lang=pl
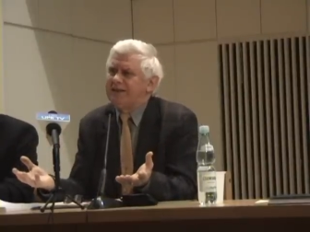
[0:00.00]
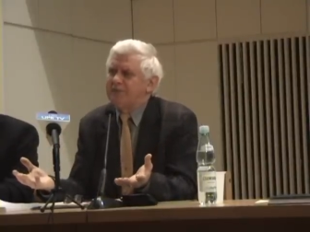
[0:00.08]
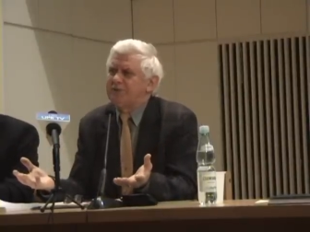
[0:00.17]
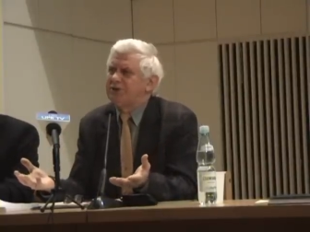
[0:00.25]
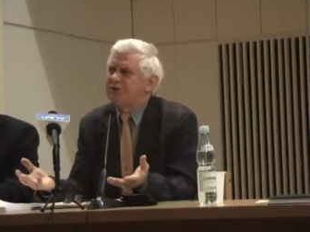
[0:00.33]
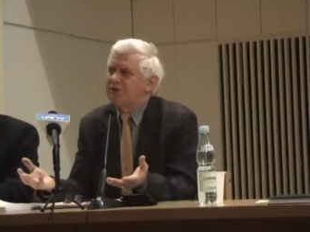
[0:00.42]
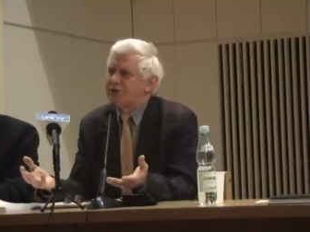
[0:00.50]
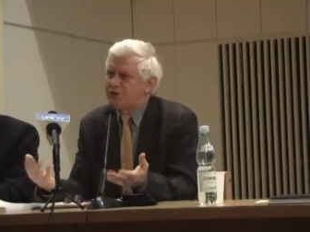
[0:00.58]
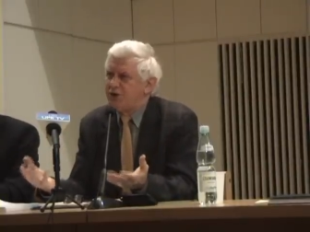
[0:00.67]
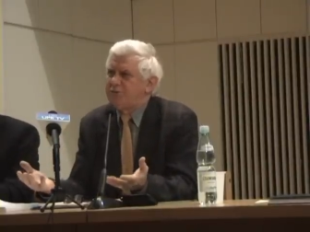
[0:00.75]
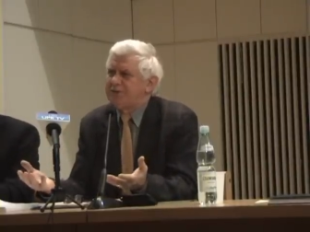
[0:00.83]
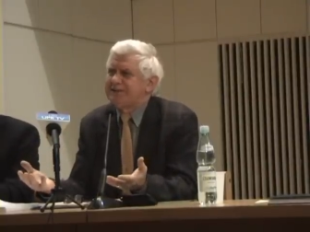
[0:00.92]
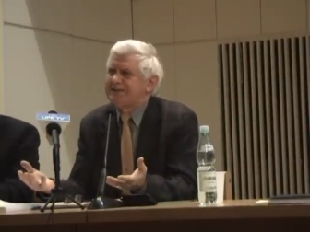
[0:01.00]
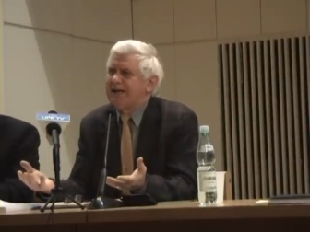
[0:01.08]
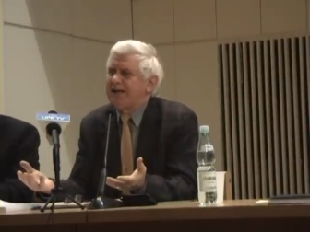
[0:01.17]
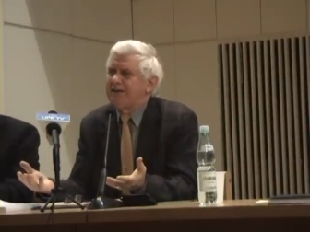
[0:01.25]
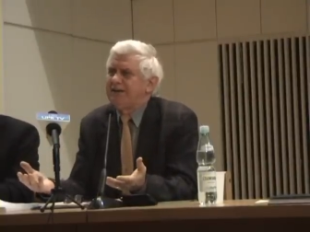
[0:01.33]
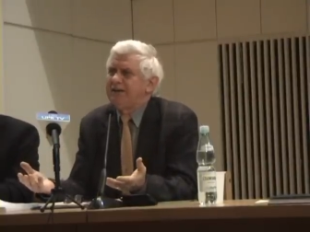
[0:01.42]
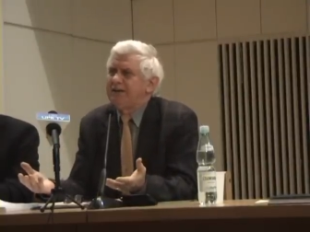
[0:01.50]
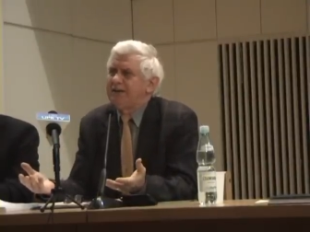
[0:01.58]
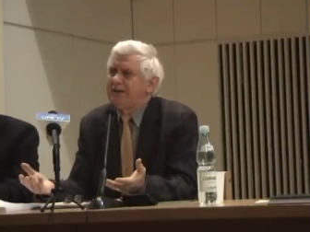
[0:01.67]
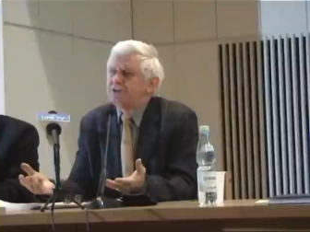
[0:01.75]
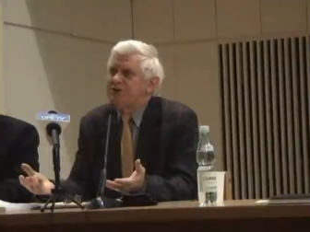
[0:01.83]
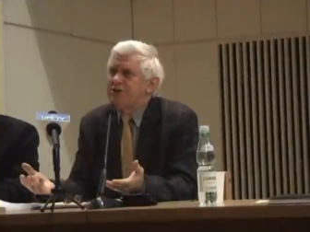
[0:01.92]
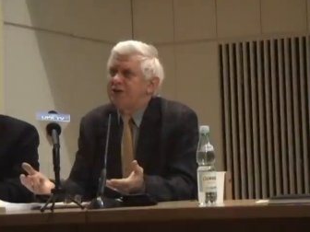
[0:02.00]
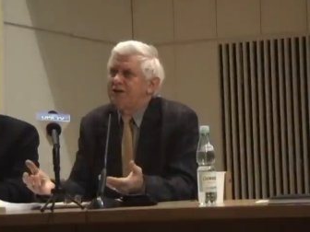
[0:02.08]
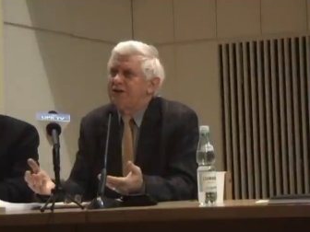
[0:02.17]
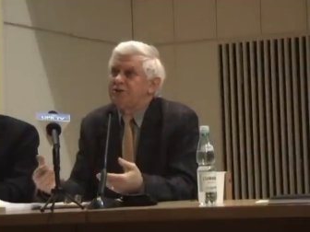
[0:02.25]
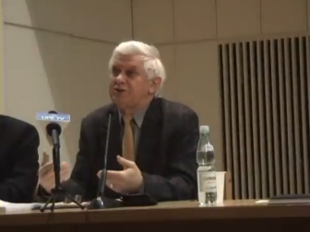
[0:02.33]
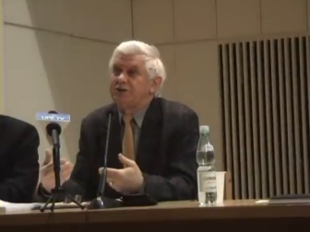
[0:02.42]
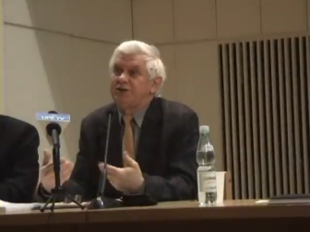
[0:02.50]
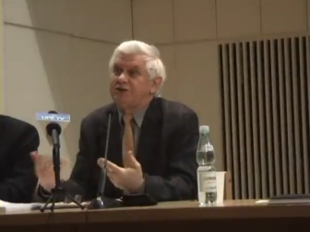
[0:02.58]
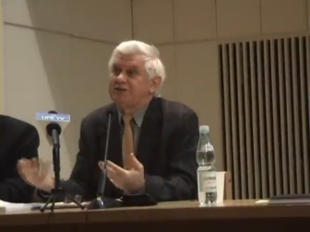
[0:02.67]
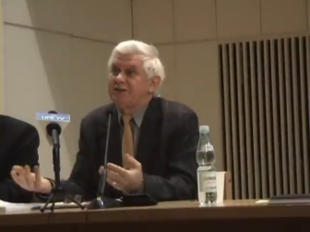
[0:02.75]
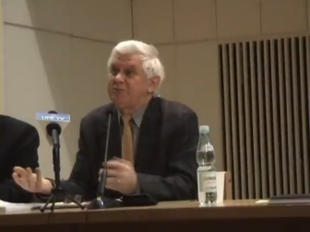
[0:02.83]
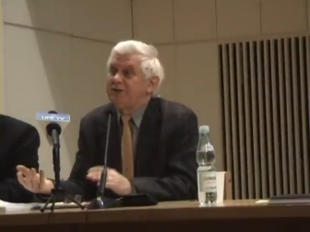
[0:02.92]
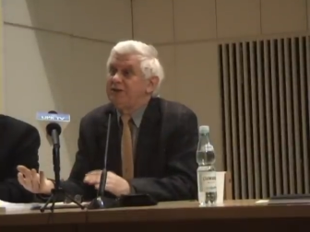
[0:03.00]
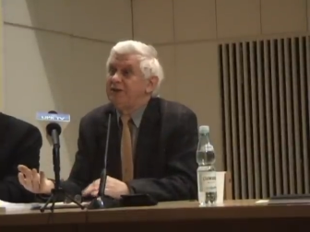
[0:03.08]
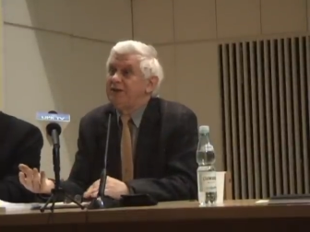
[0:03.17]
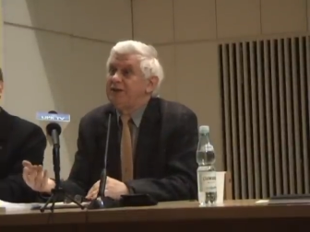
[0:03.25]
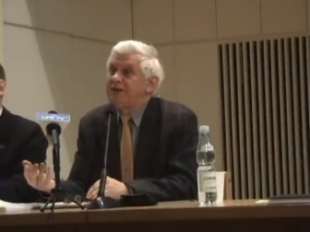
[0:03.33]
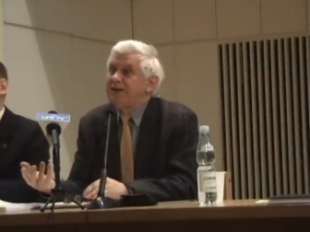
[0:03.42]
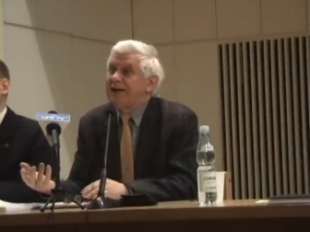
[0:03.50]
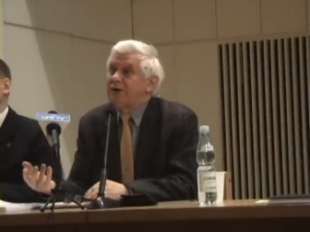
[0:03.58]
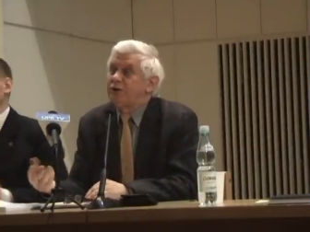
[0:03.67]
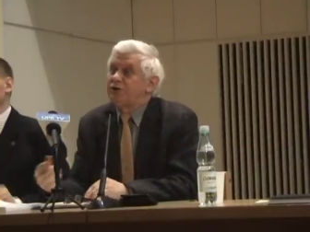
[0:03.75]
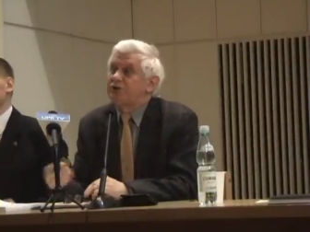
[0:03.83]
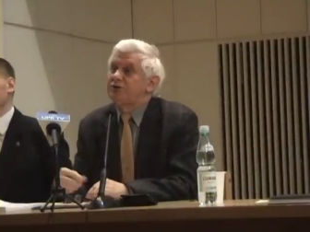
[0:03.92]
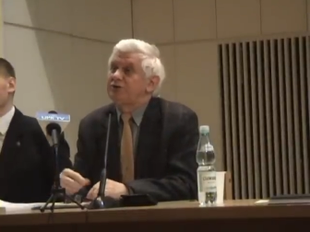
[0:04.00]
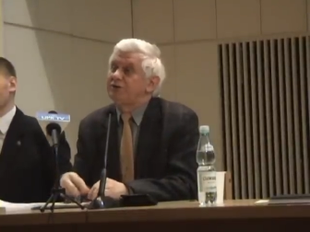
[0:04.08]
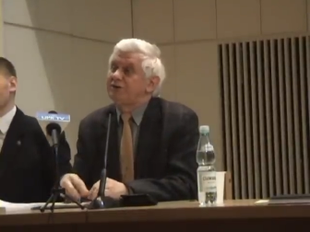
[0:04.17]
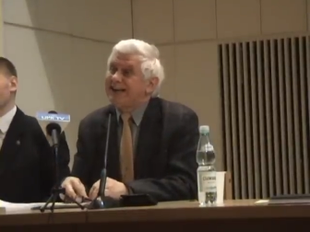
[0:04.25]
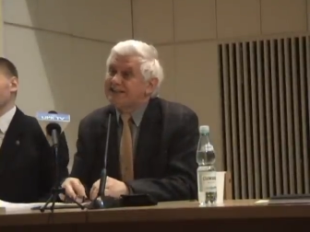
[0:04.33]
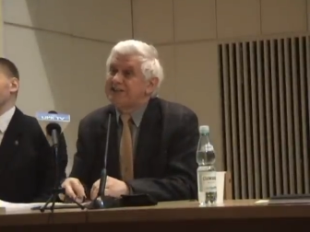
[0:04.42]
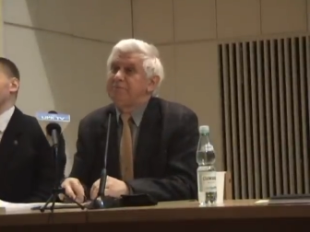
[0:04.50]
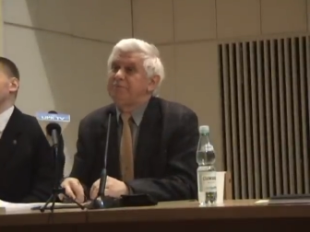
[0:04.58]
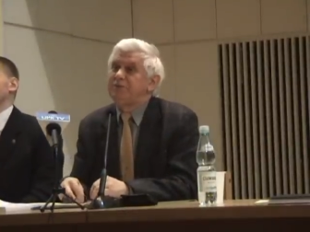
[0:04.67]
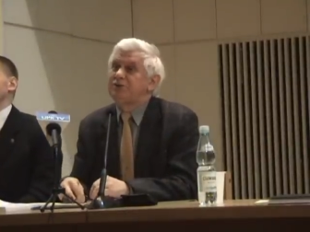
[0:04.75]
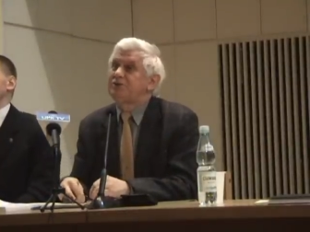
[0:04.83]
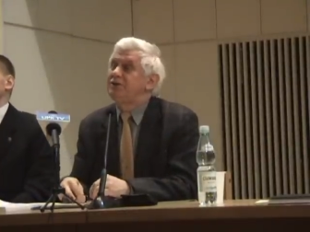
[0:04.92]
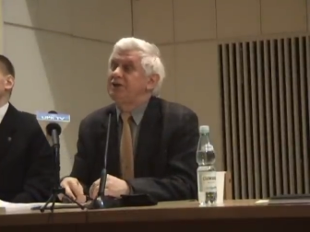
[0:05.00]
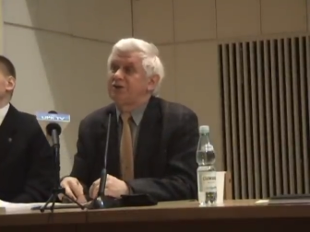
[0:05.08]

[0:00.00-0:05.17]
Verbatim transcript: Ja myślę, że to jest dobry stan na dzisiaj, jeżeli chcemy jakoś razem być,